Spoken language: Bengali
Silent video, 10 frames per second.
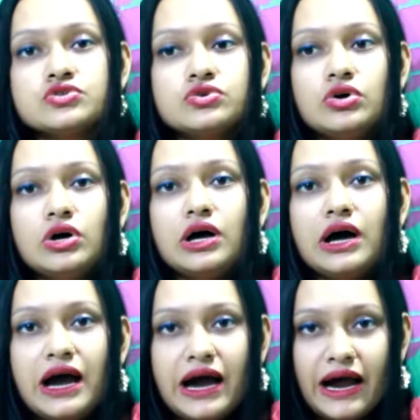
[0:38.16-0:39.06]
সো
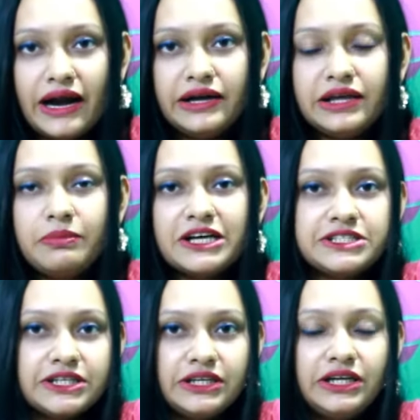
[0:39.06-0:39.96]
হার্টে
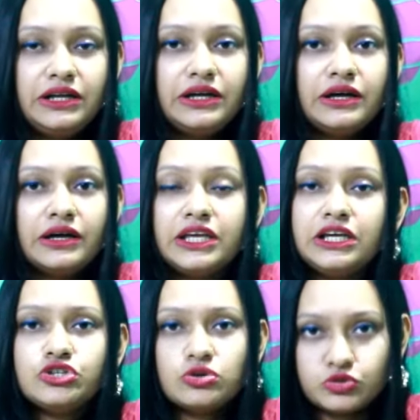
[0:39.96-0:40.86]
বাচ্চাদের কি
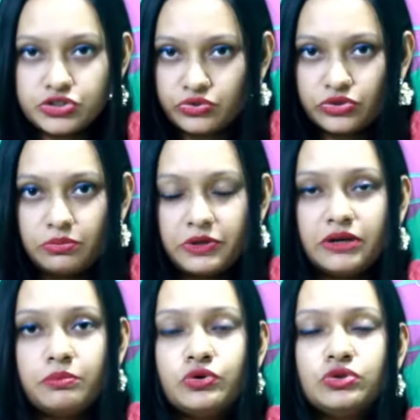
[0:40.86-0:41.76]
কি সমস্যা হতে পারে
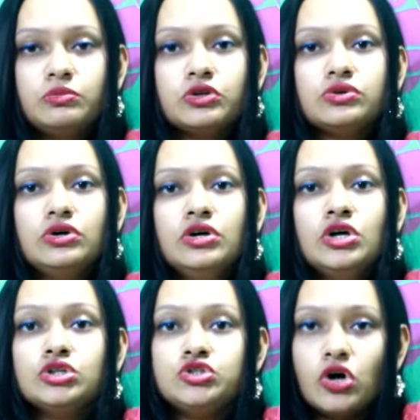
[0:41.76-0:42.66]
প্রথমত
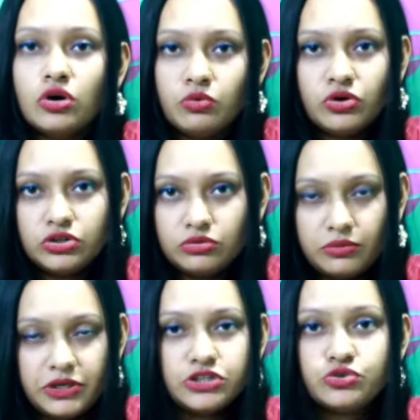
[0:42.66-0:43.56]

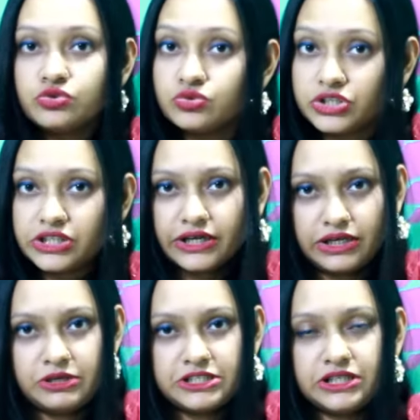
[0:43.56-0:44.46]
জন্মগতভাবে কিছু ত্রুটি থাকে
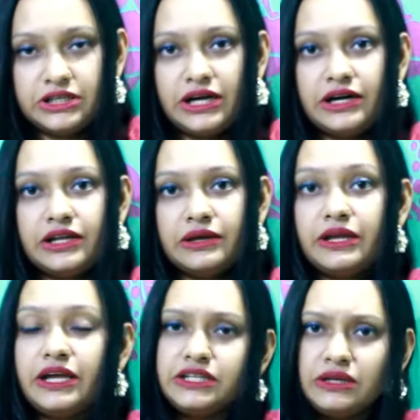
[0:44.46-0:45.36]
বাচ্চাদের হার্টে
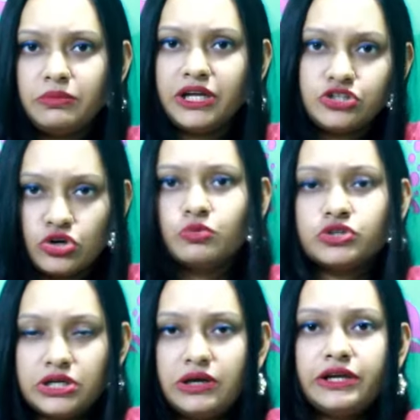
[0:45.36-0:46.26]
এটি মেইন
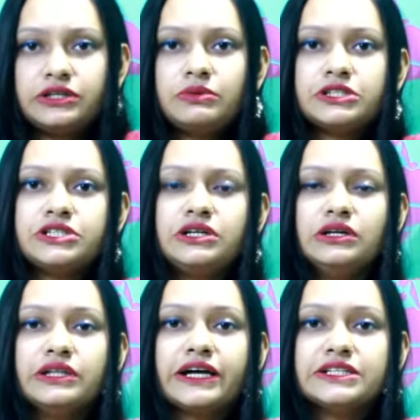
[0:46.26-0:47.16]
সমস্যা একটা বাচ্চার
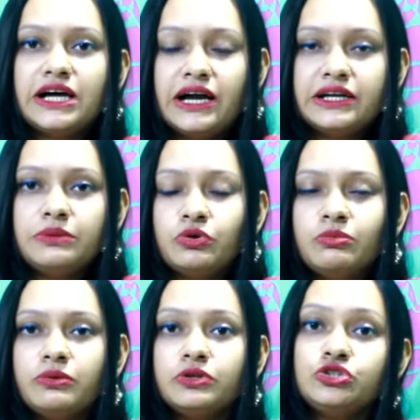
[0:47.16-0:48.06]
দেখা যায় হার্টের
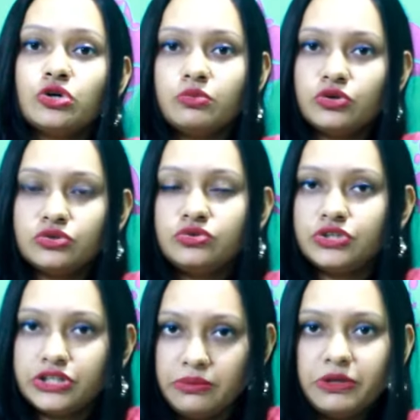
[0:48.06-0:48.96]
প্রবলেম মতো জন্মগত
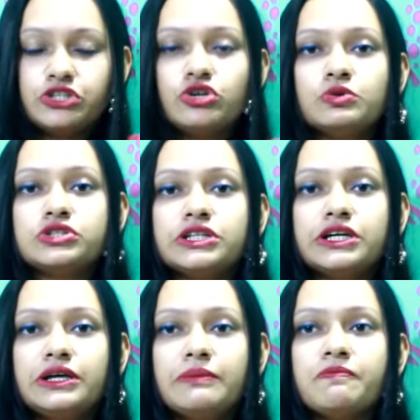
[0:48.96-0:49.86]
ত্রুটিটাই মেইন সমস্যা
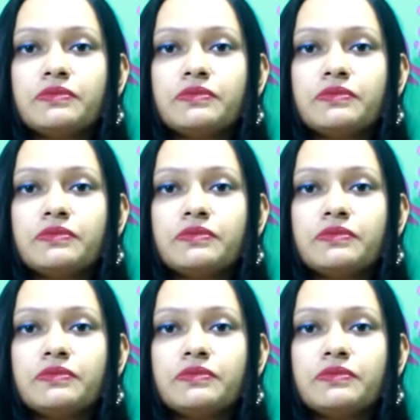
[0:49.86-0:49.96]
থাকে